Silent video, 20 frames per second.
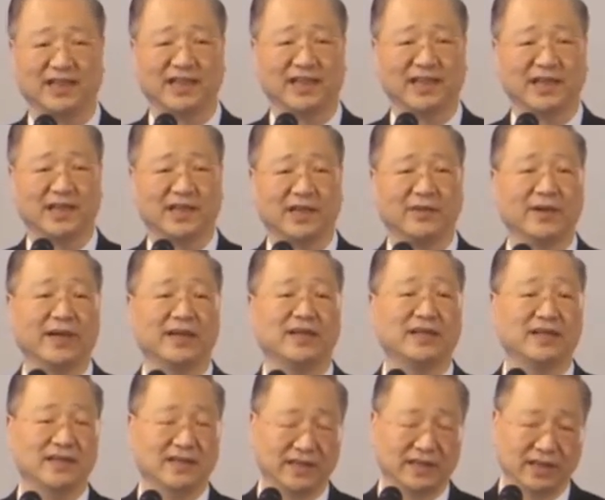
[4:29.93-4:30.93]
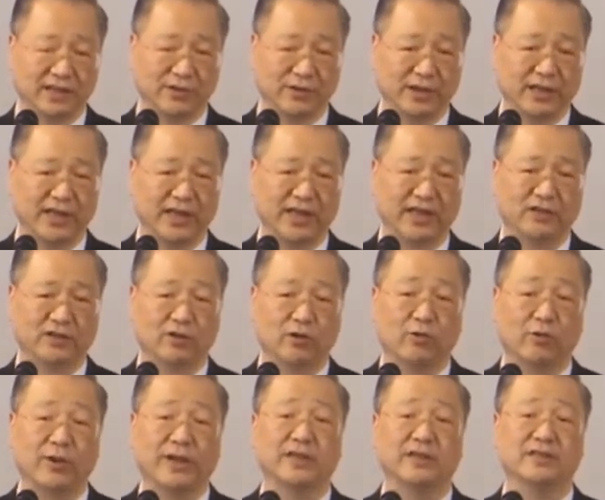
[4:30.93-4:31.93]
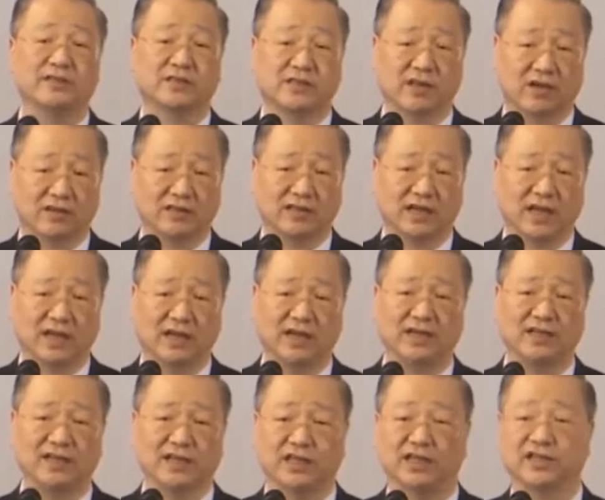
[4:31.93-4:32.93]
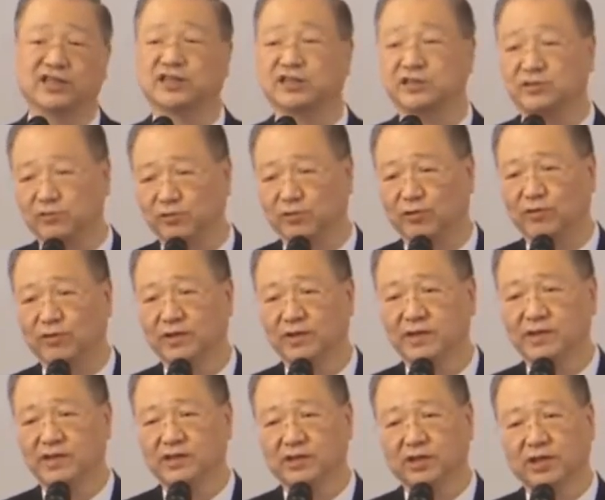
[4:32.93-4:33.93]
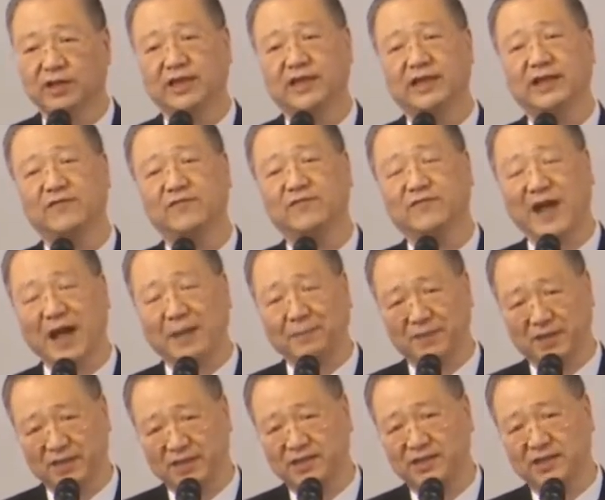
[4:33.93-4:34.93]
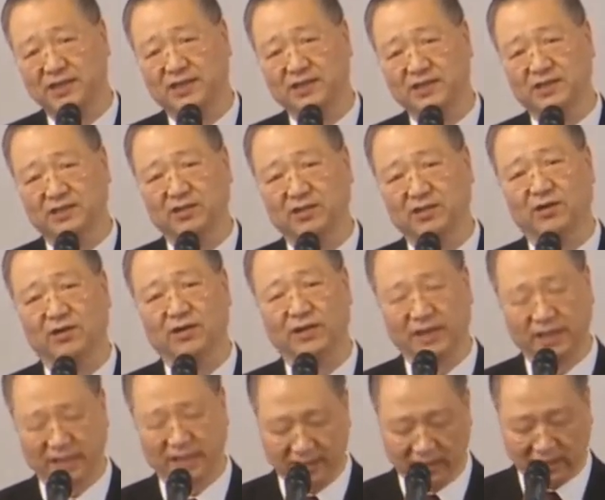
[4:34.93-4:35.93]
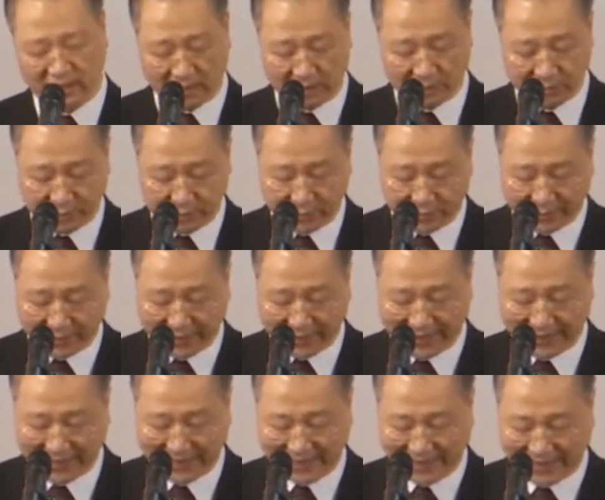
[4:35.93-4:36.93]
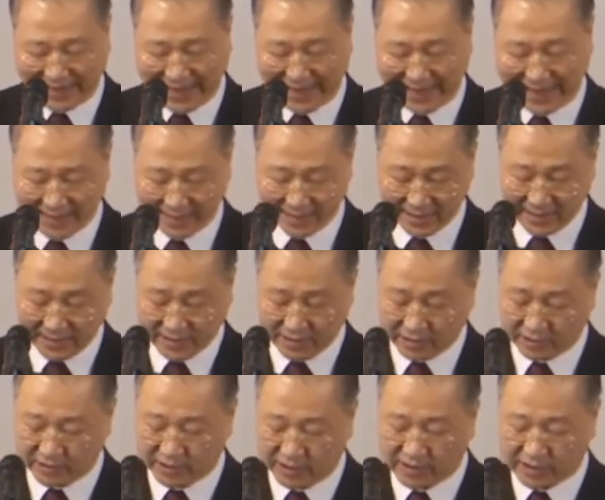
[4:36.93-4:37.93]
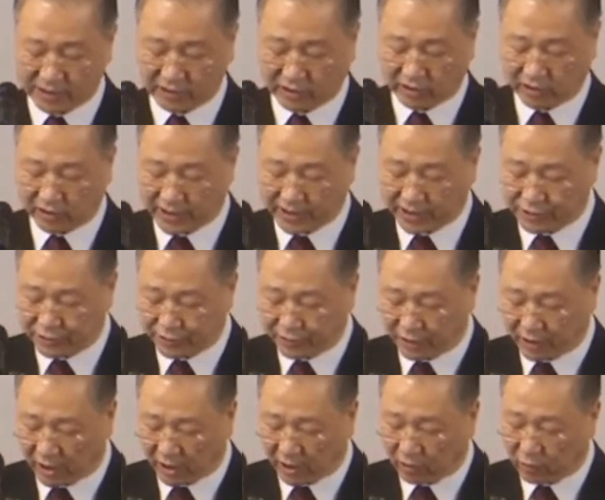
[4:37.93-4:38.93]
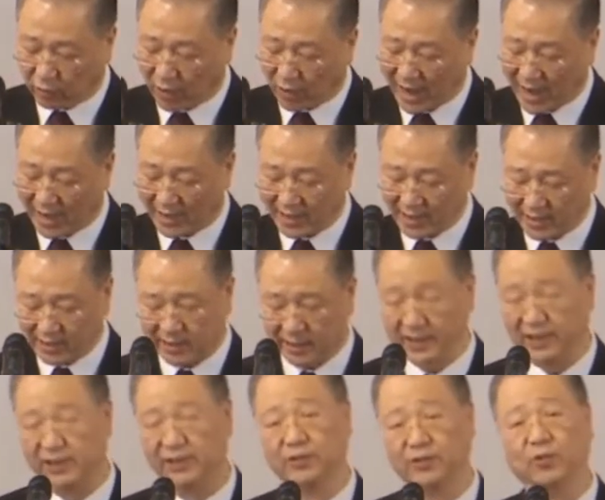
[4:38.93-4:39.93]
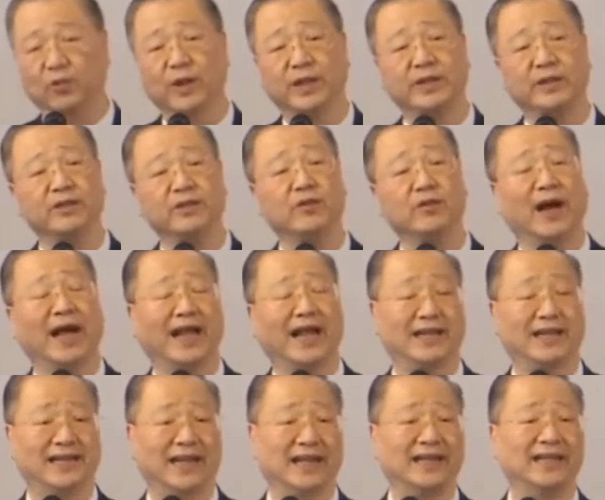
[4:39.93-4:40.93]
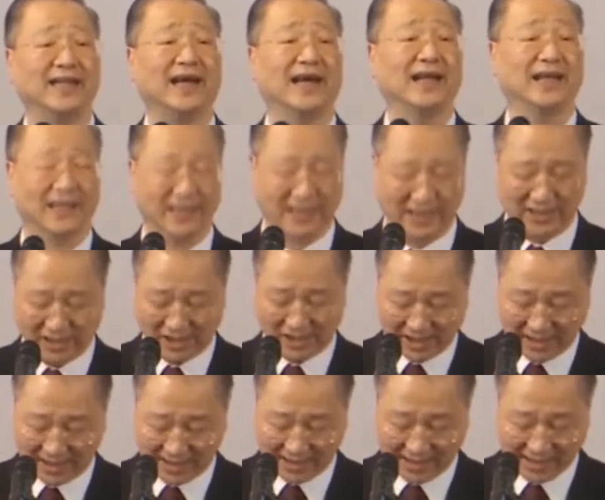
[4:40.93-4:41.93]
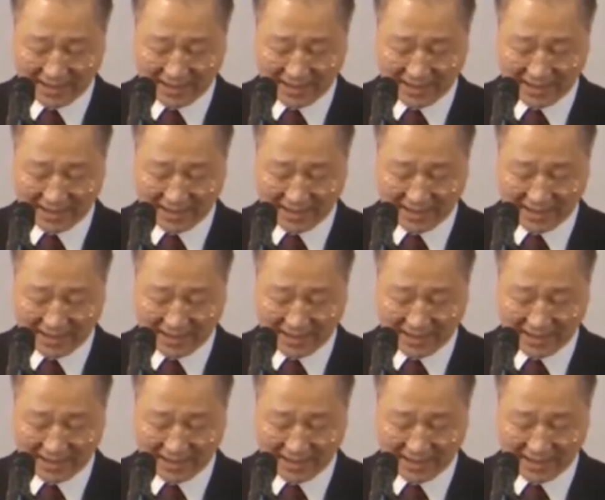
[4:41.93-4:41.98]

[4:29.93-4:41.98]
因为任何的决定都会造成你的失误。所以，人发脾气的时候一定要学会忍耐，有的时候一句好话。可以温暖人的一生，